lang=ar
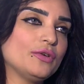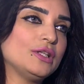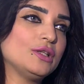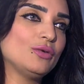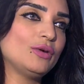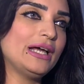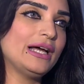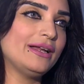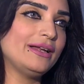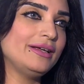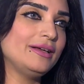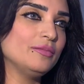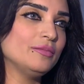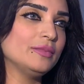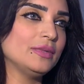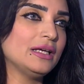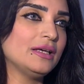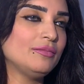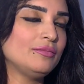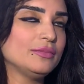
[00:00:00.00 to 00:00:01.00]
انه
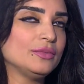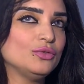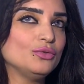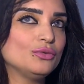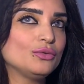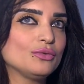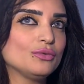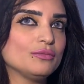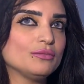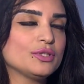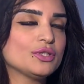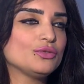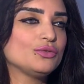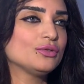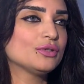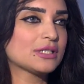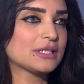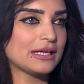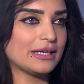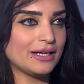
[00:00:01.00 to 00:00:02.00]
الاعلام دوره مش
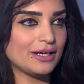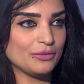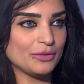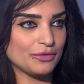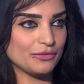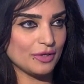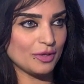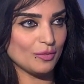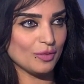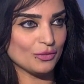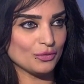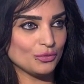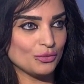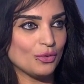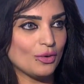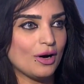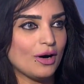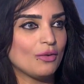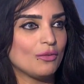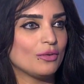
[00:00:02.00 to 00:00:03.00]
دور ثانوي في
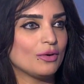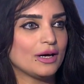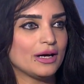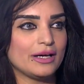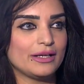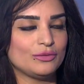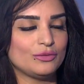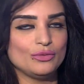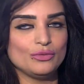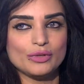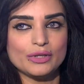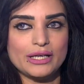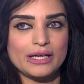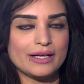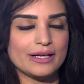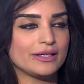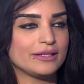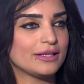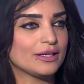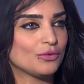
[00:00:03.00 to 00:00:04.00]
الموضوع هو الدور
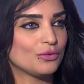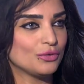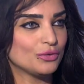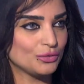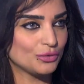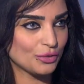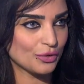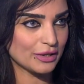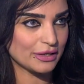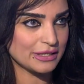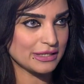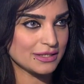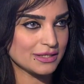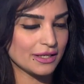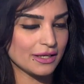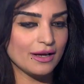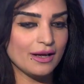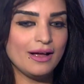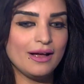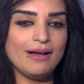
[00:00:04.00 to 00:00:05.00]
يكاد يكون دور رئيسي
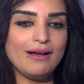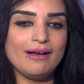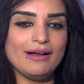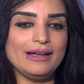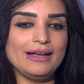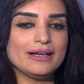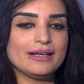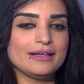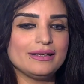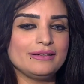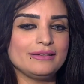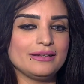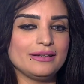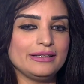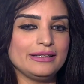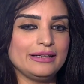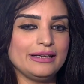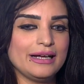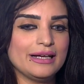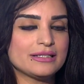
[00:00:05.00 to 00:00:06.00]
لكن
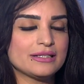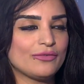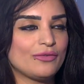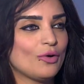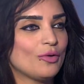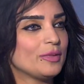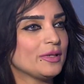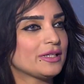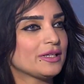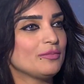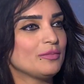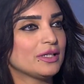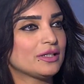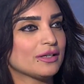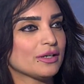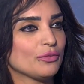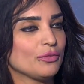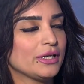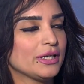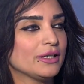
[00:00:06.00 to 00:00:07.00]
للاسف هو بيتم
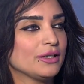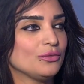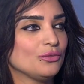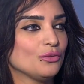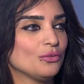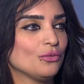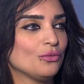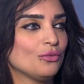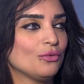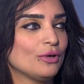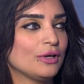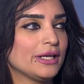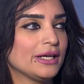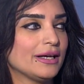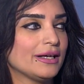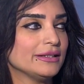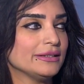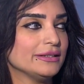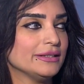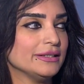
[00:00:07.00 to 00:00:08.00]
الترويج انه
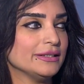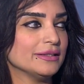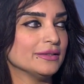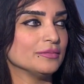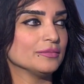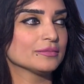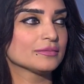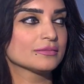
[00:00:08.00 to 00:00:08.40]
يعني